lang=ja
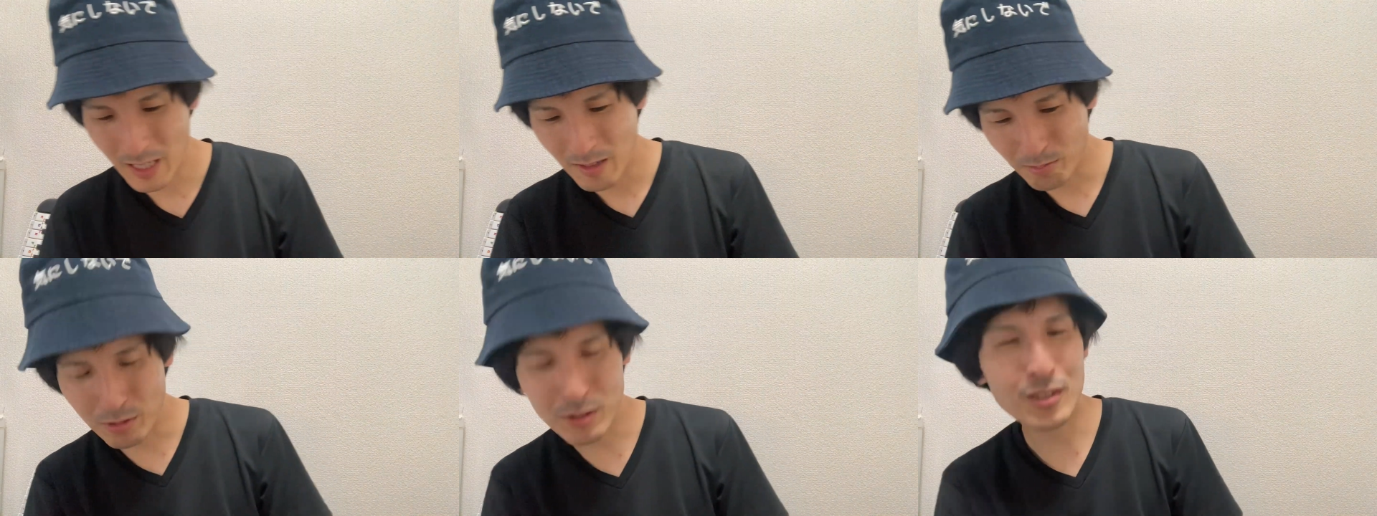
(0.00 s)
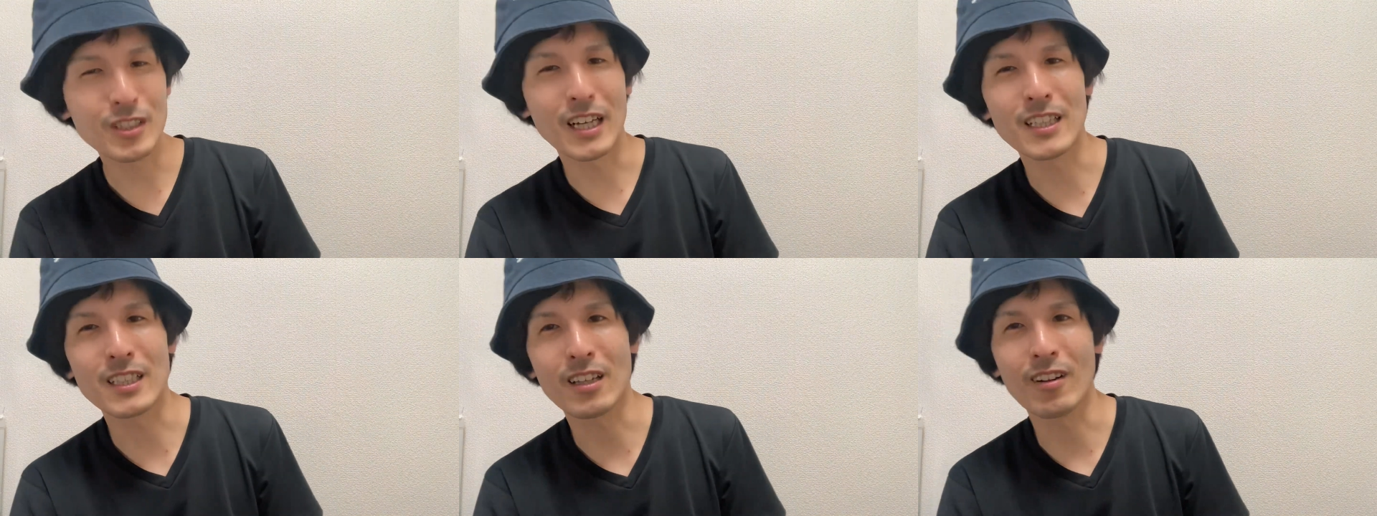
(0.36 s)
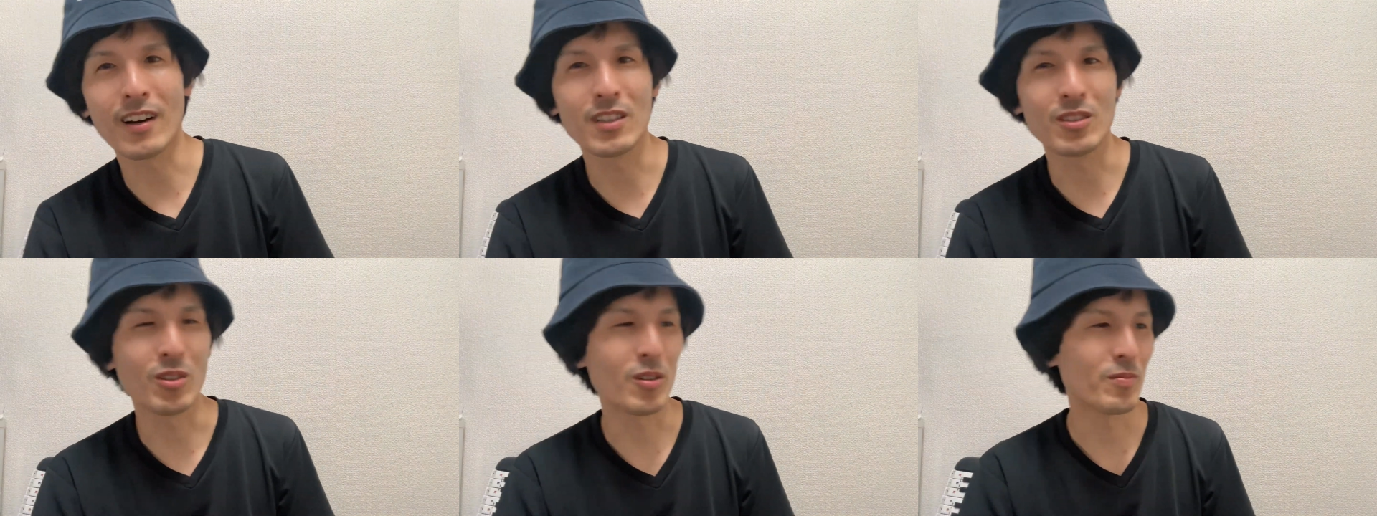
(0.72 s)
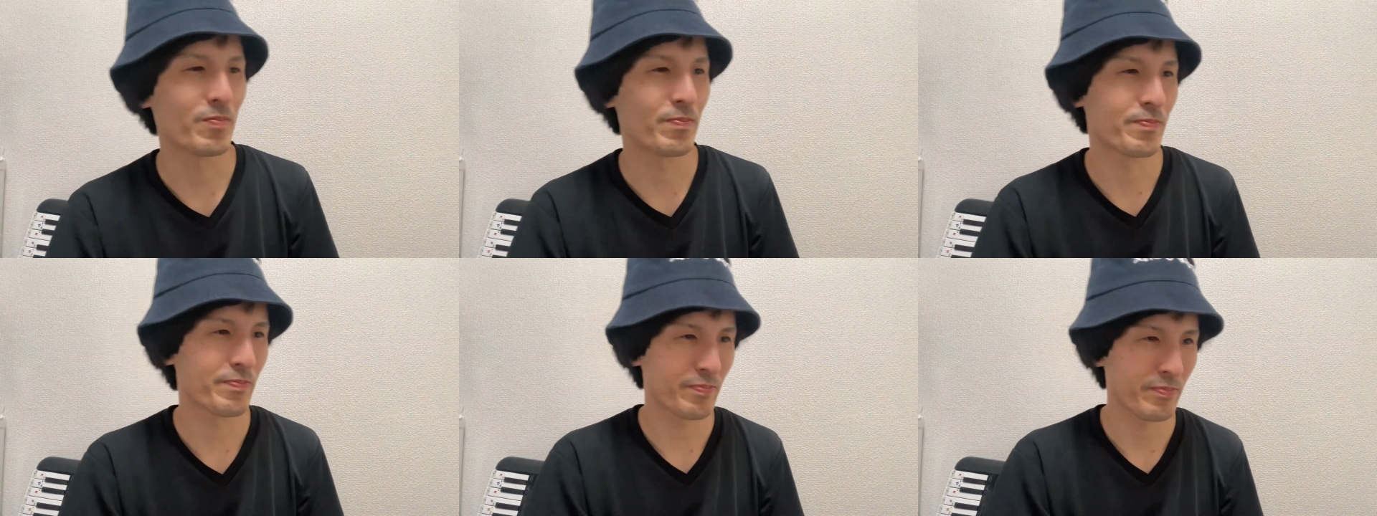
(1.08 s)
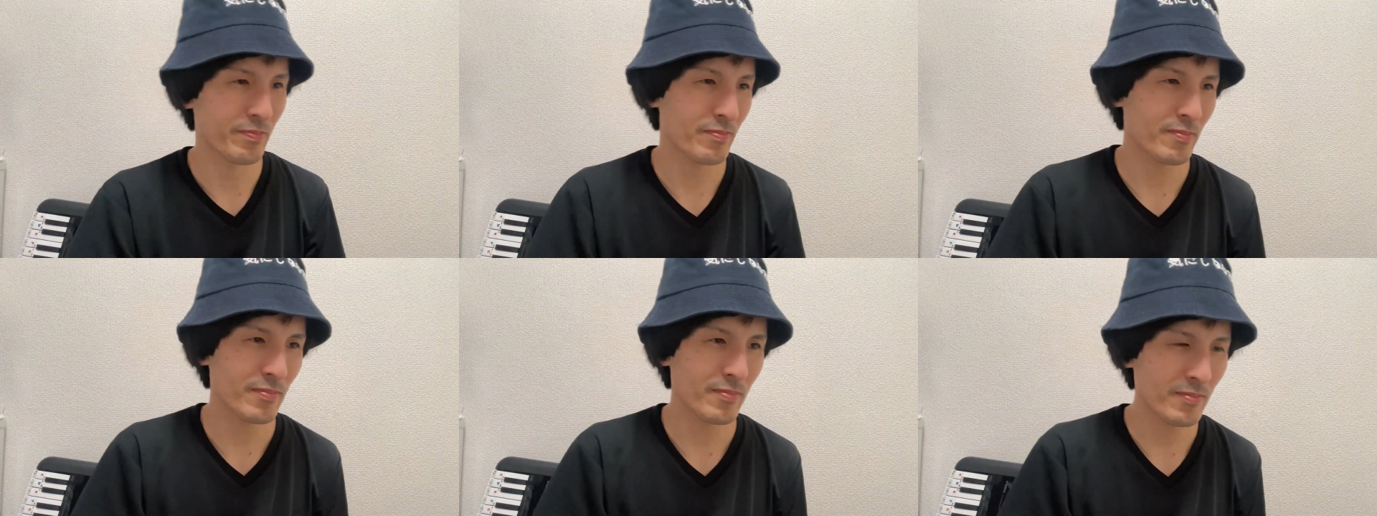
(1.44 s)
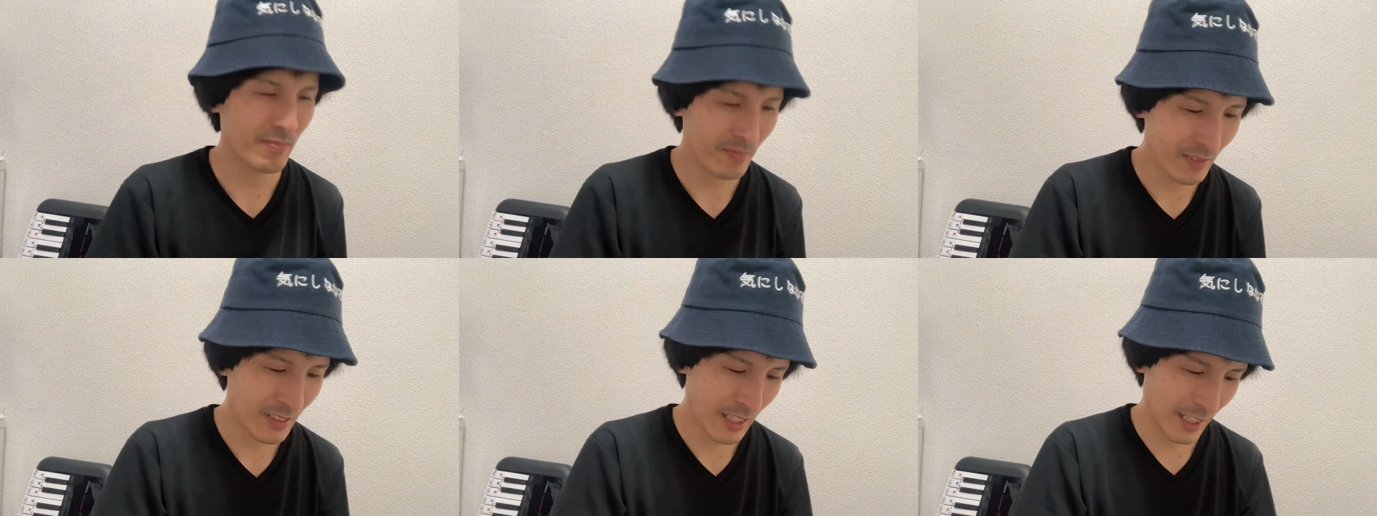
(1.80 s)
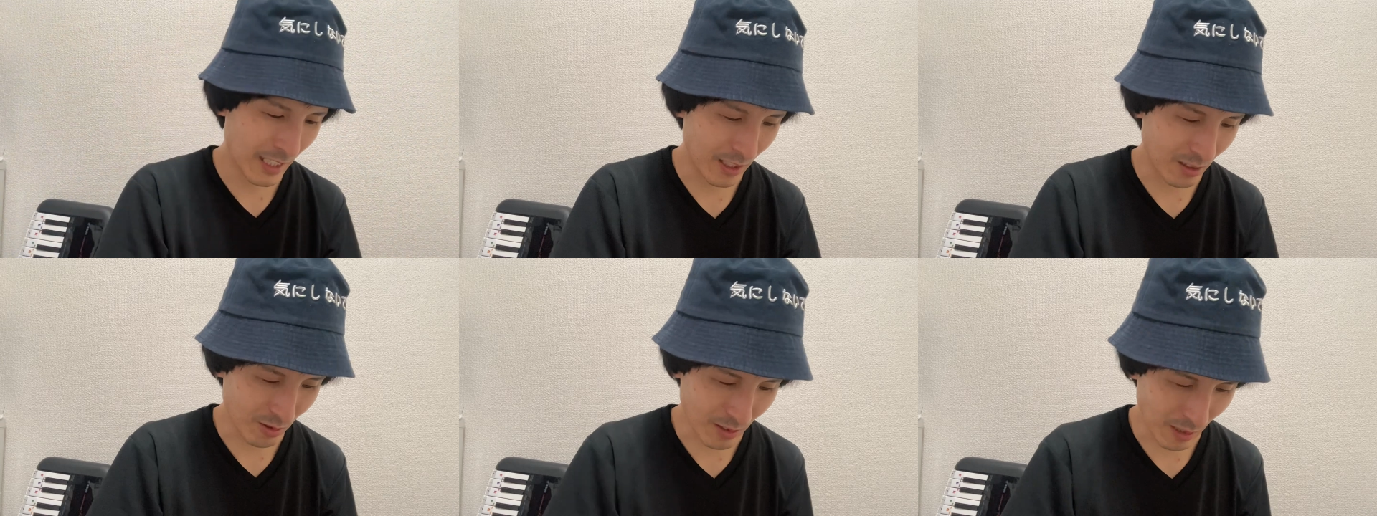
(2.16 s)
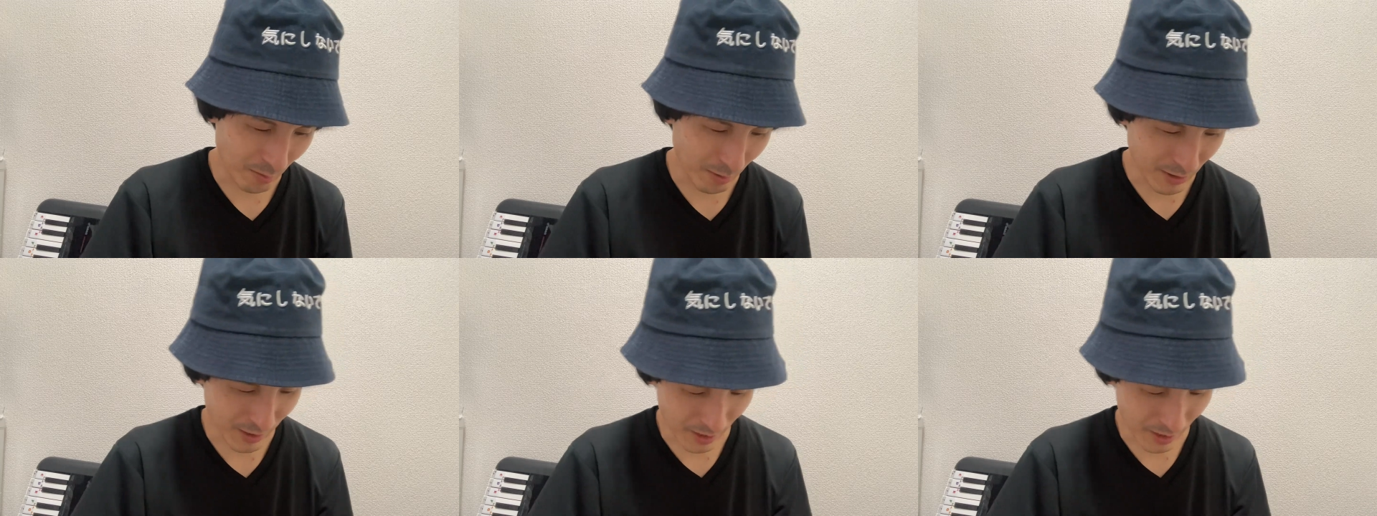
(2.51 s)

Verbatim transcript: ぶっちゃん朝の回答。ありがとうございます。